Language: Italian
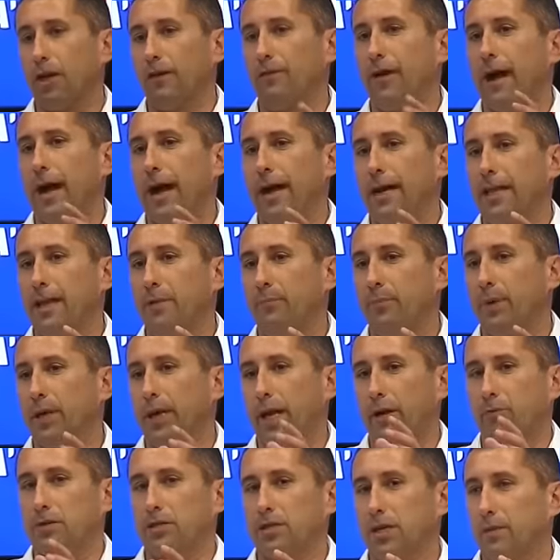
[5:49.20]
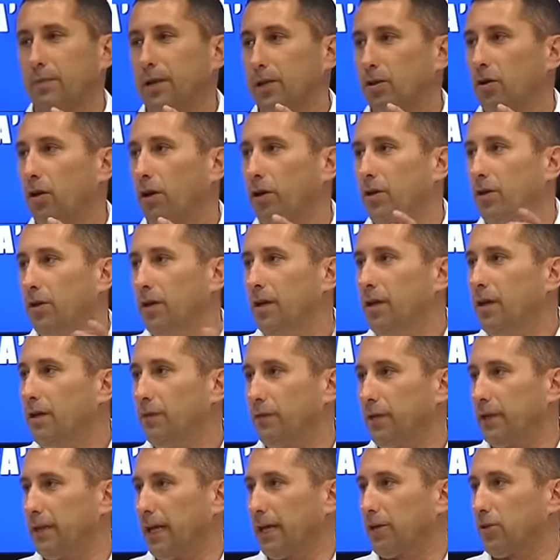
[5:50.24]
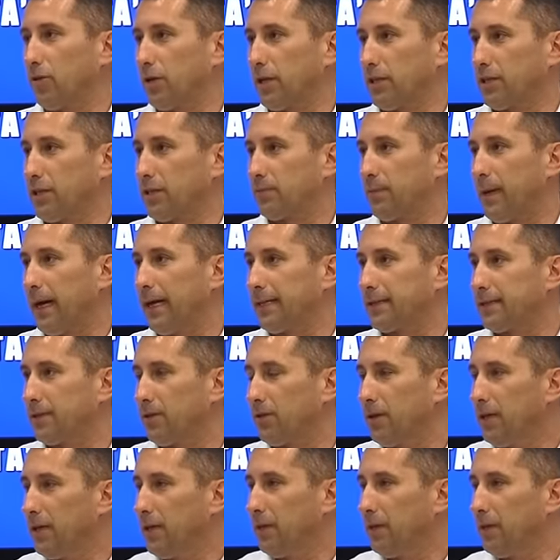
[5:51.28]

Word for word: che va a riempire quel serbatoio fin tanto che c'è spazio,